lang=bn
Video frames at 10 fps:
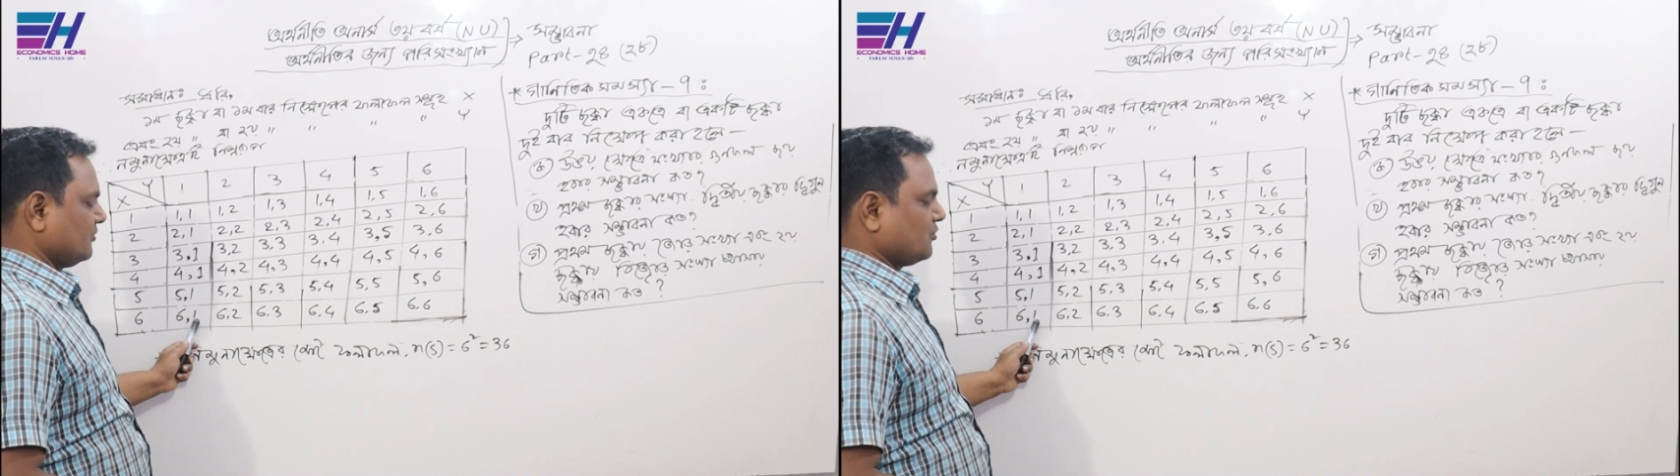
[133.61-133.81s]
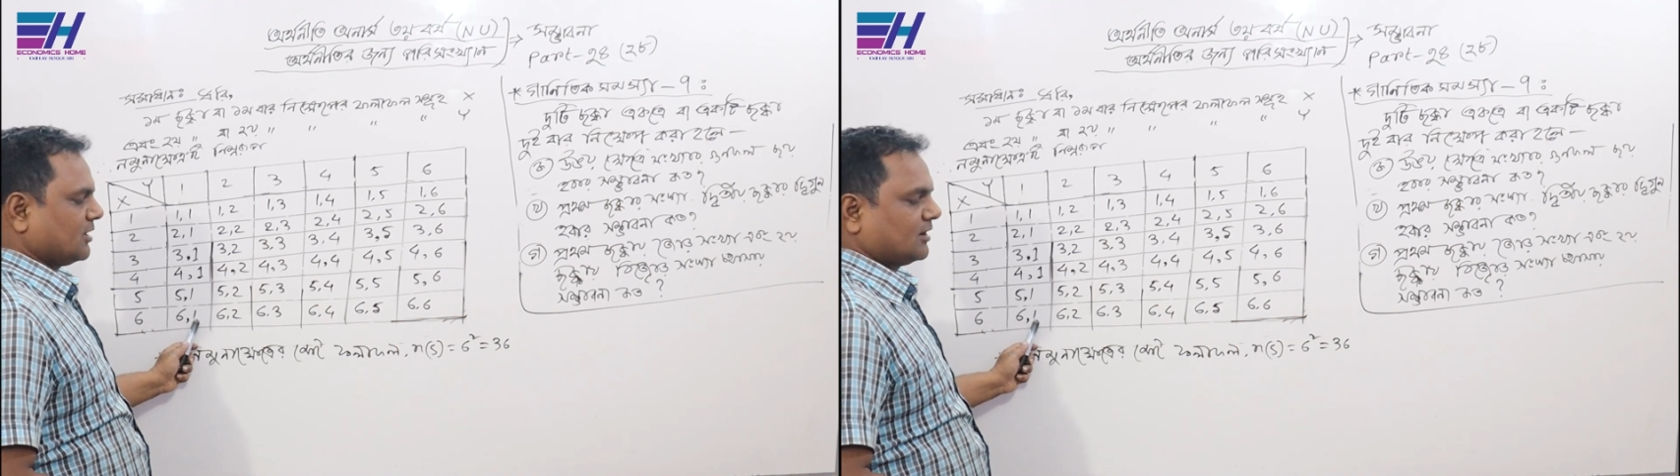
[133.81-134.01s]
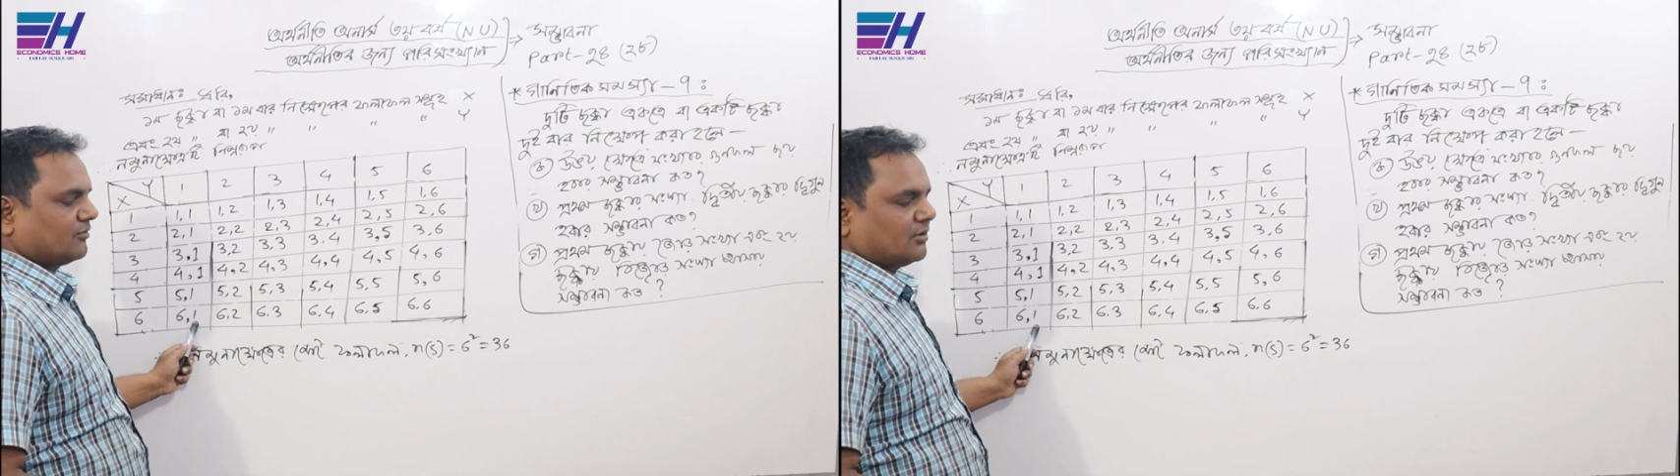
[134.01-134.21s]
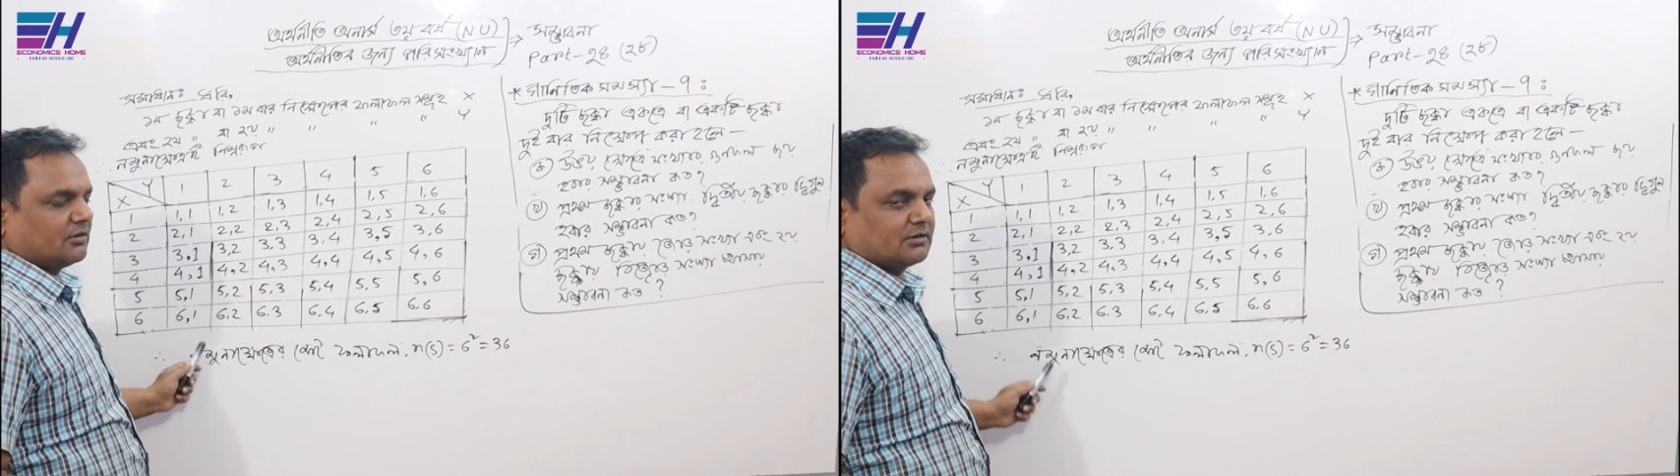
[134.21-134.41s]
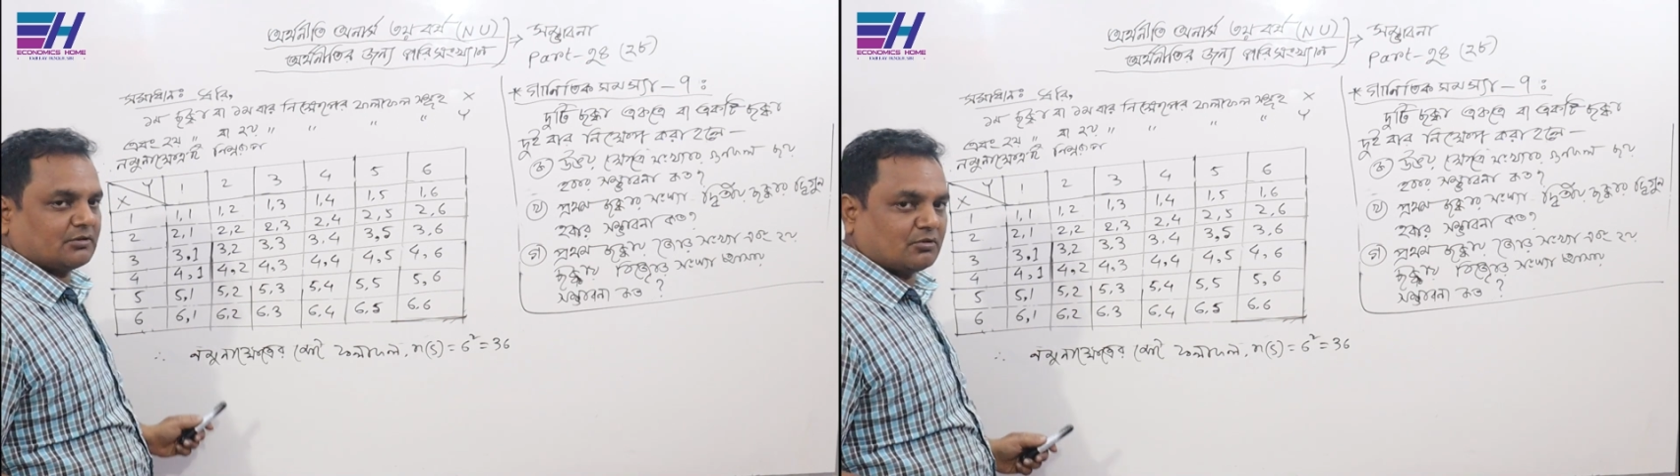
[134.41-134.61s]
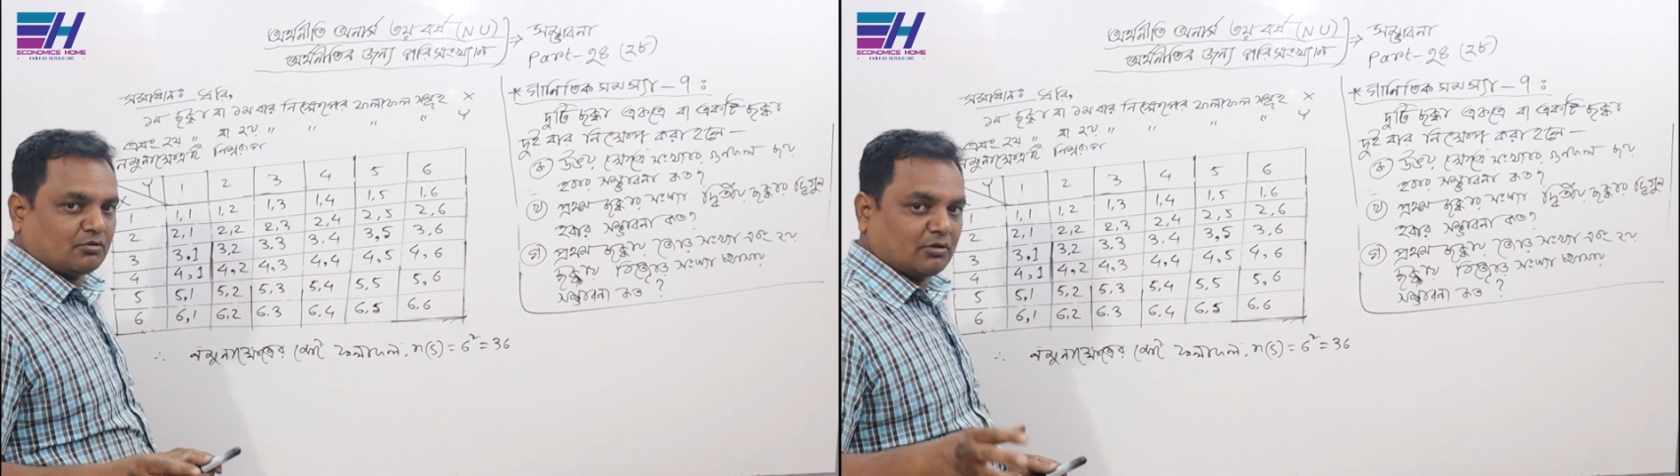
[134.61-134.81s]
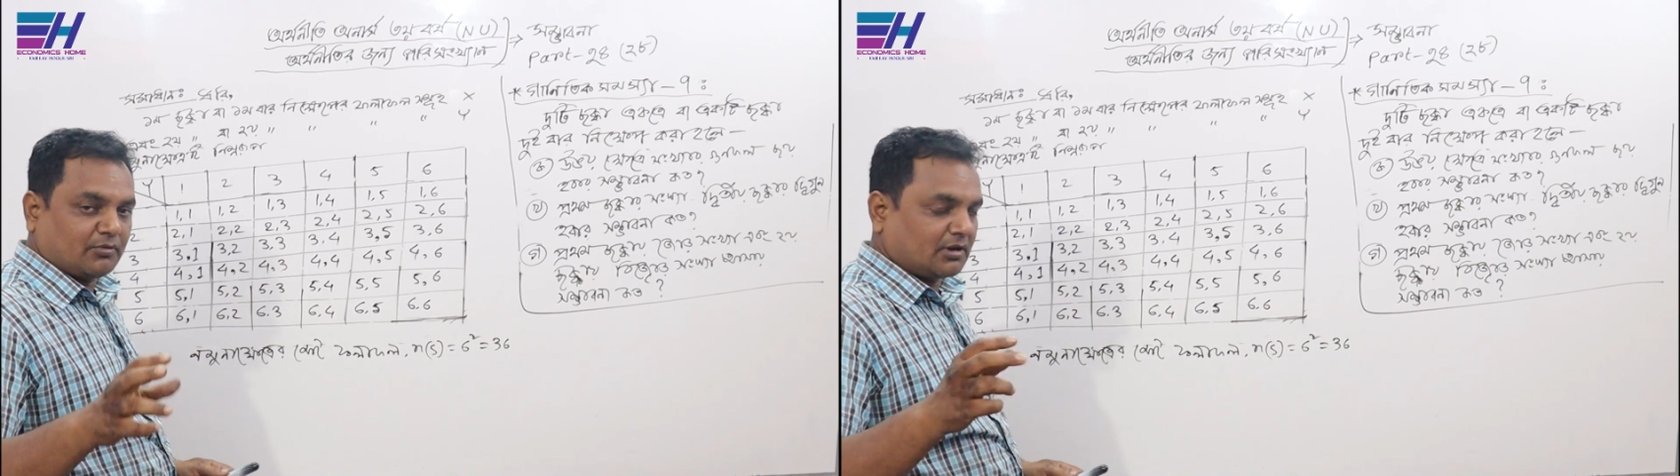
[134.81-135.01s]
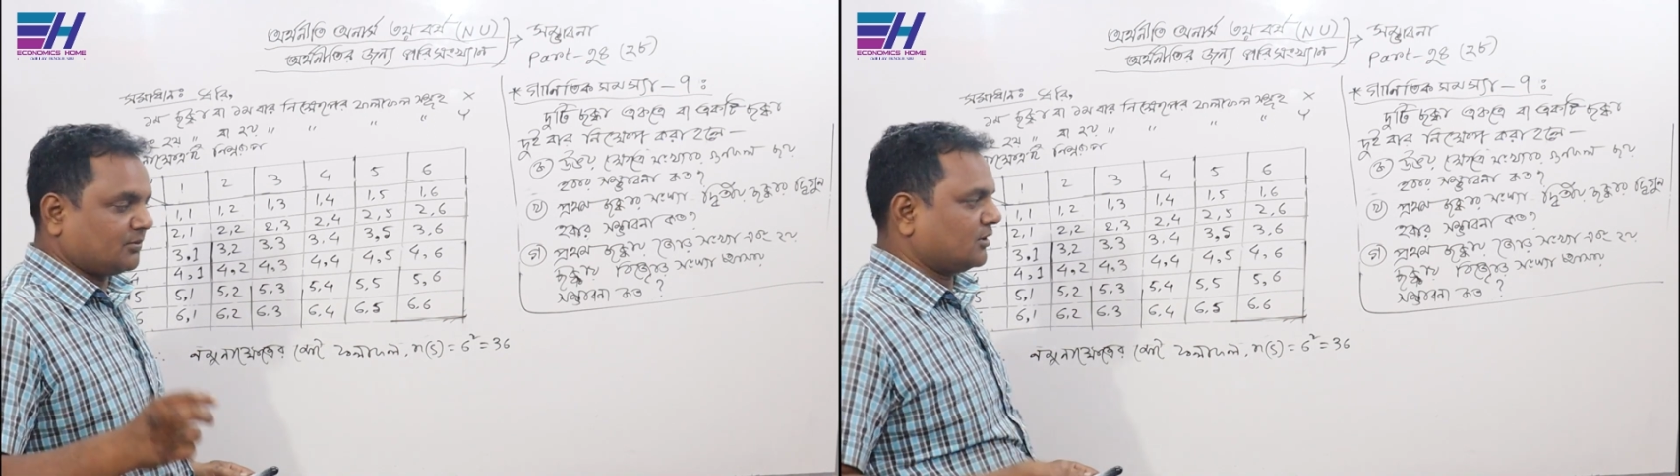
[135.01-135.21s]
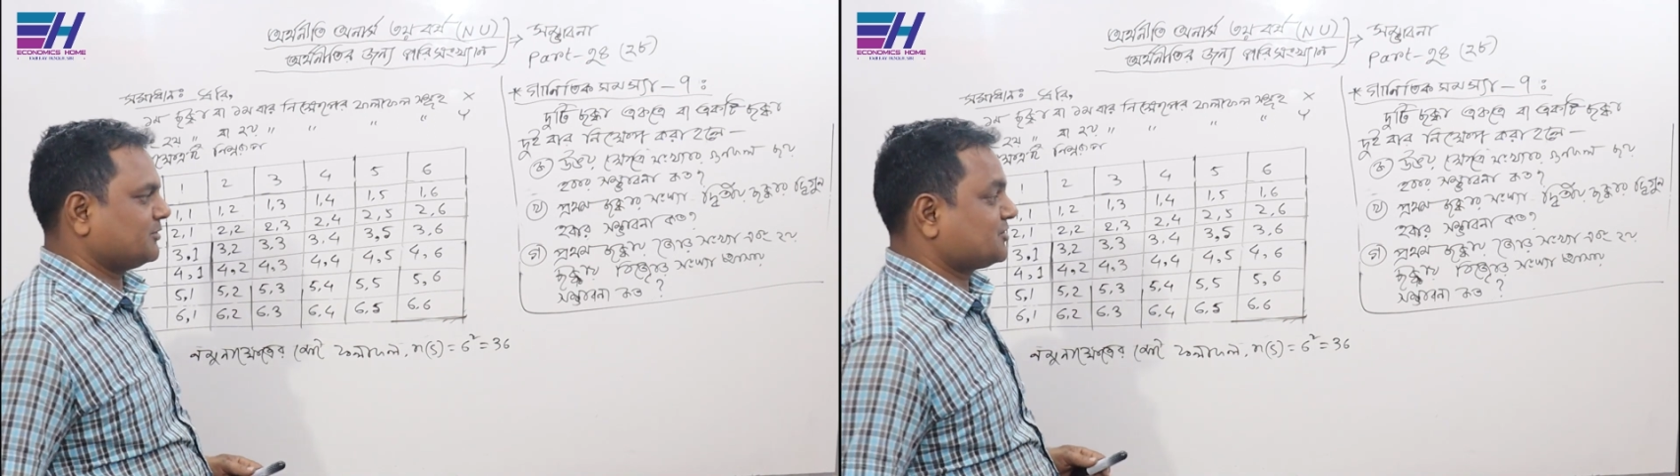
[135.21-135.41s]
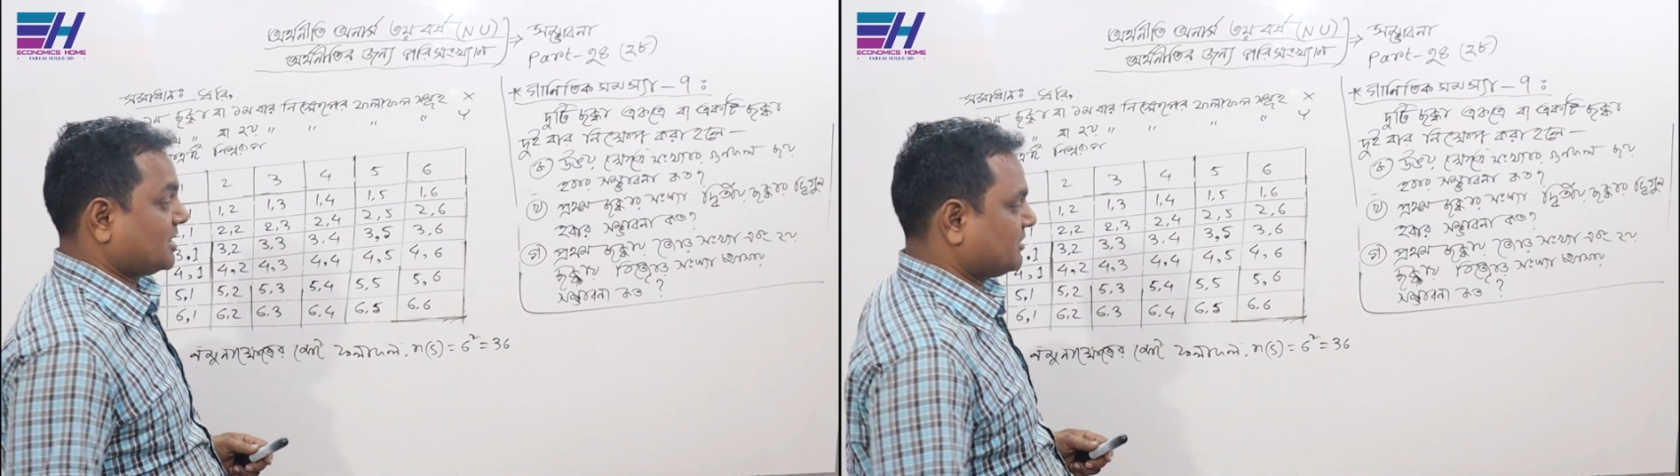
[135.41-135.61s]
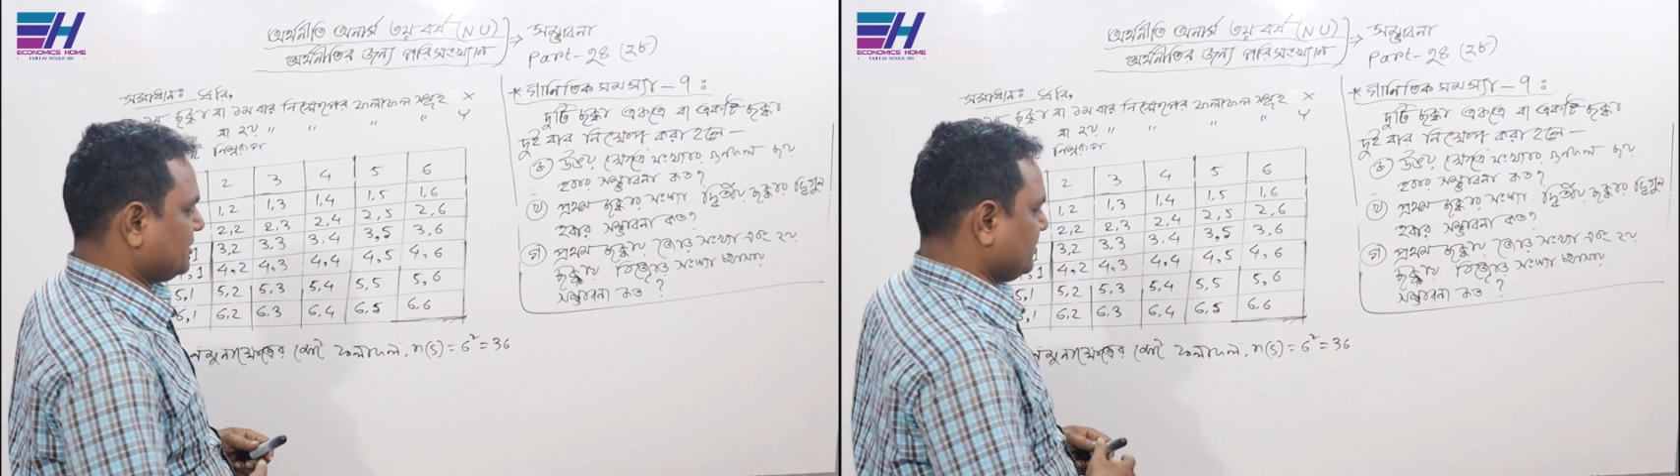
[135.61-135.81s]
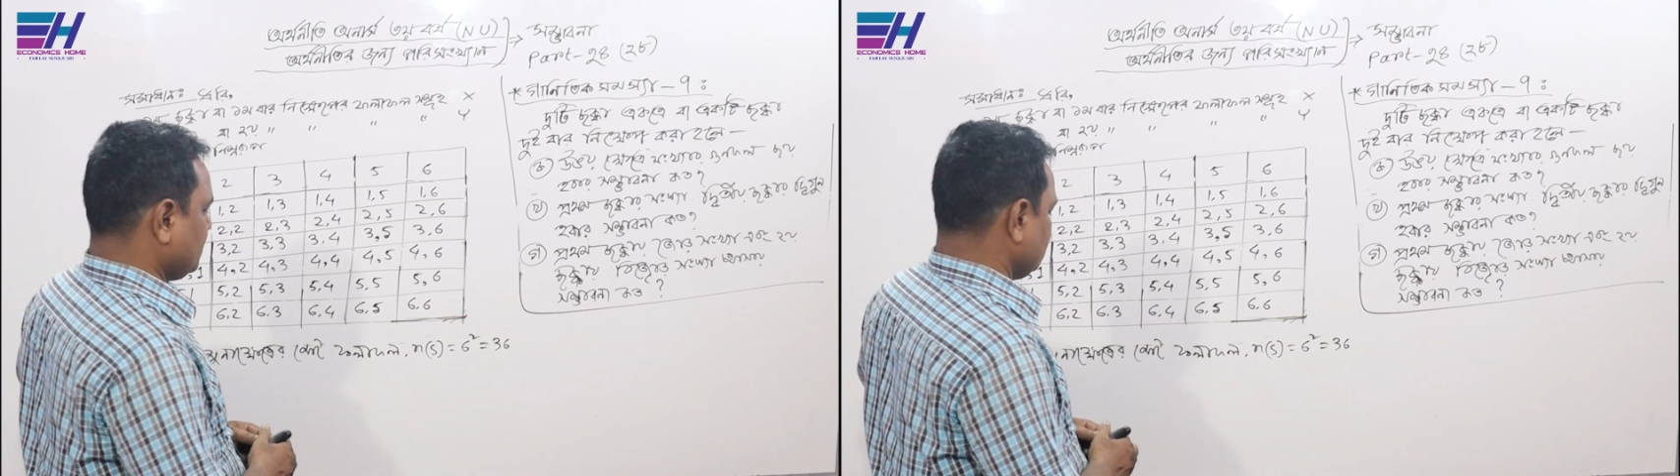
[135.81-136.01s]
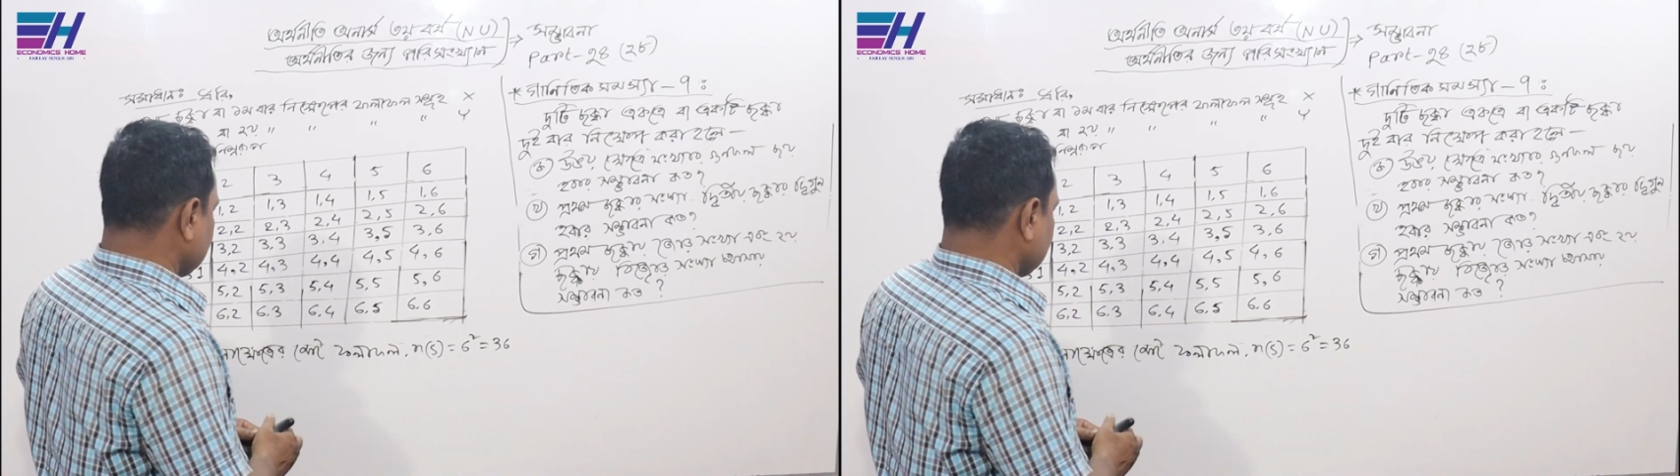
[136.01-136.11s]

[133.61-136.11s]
ছয়কে ছয় অর্থাৎ অনুকূল ফলাফল হবে চারটি